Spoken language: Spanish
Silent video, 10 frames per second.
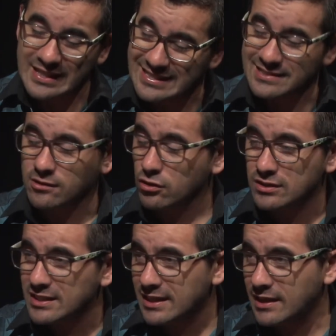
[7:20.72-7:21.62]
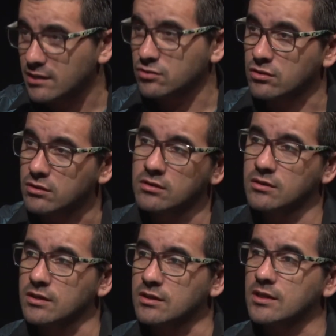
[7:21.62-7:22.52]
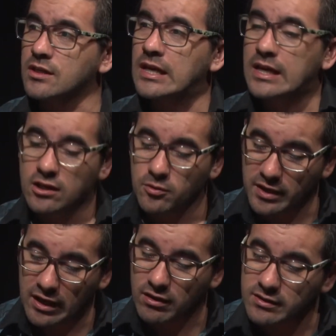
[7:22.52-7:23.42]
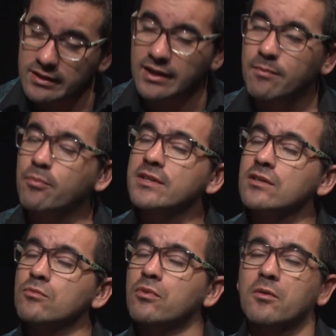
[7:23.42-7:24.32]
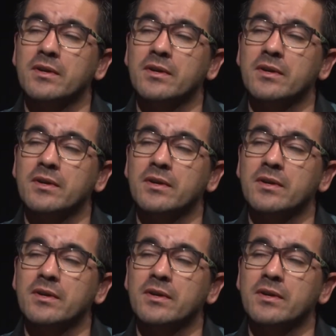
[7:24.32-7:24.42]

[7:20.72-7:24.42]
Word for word: coinciden en eso, ¿no? En que como que ahora tienen las puertas un poco más